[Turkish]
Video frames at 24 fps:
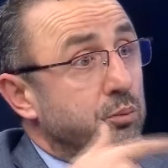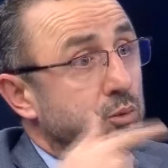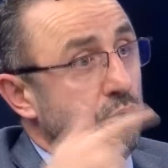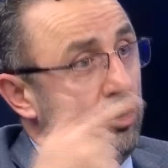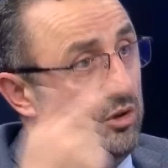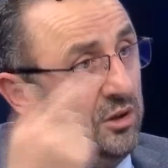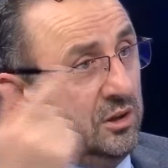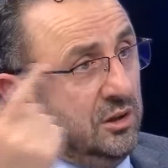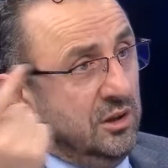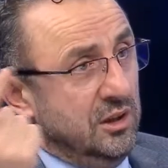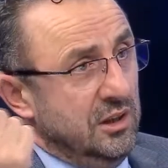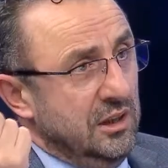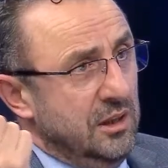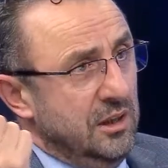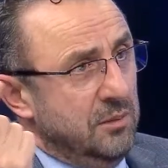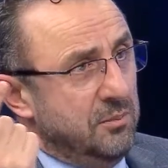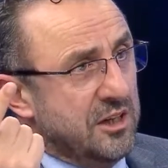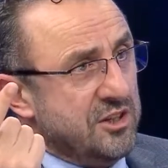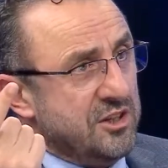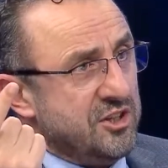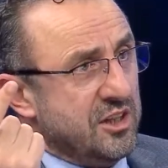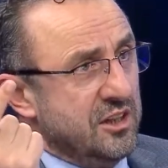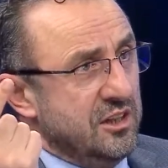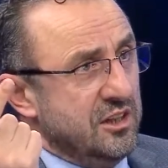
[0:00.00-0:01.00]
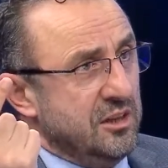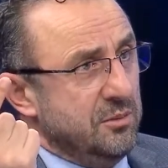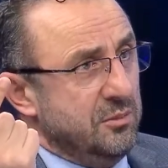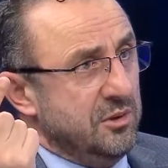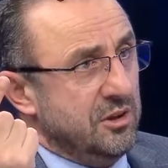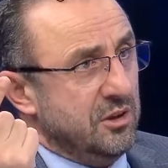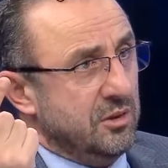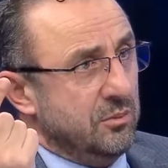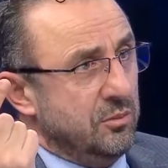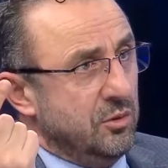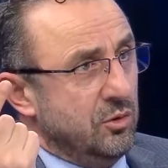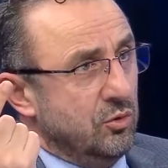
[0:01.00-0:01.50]
Putin il başkanı
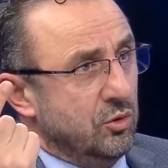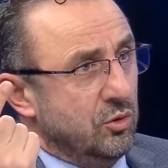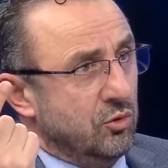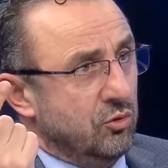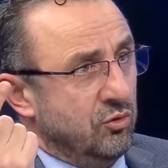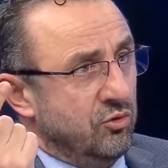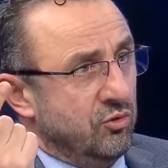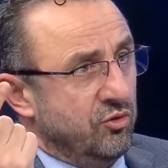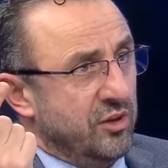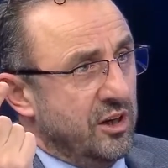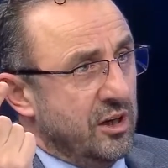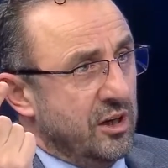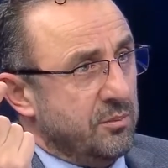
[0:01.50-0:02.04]
gibi biliyorsunuz.